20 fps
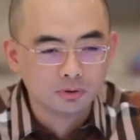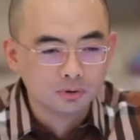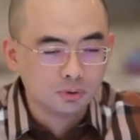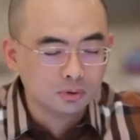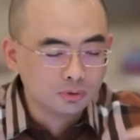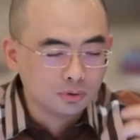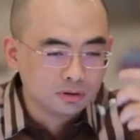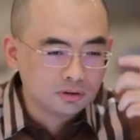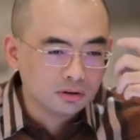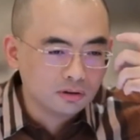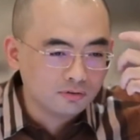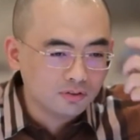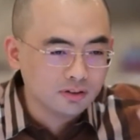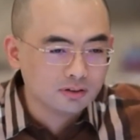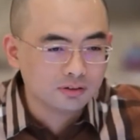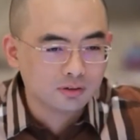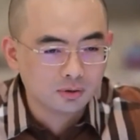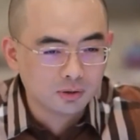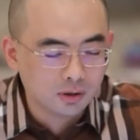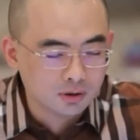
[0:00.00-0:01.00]
就是说他的
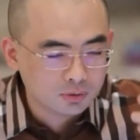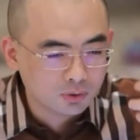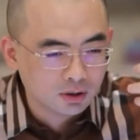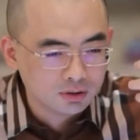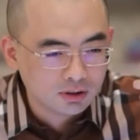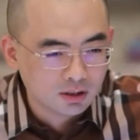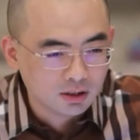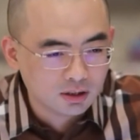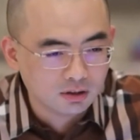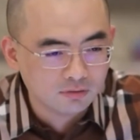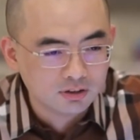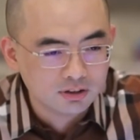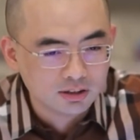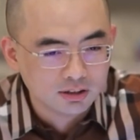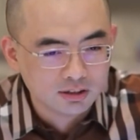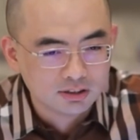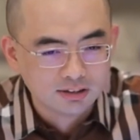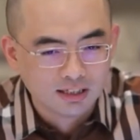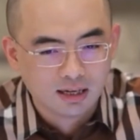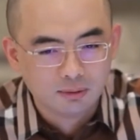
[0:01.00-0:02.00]
问，就说这个问
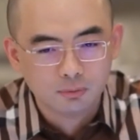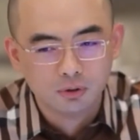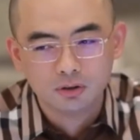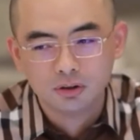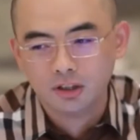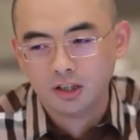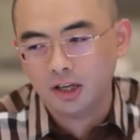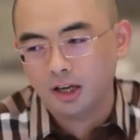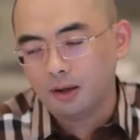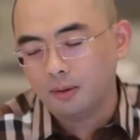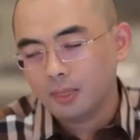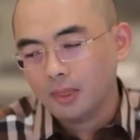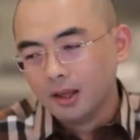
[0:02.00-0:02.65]
个释迦摩尼，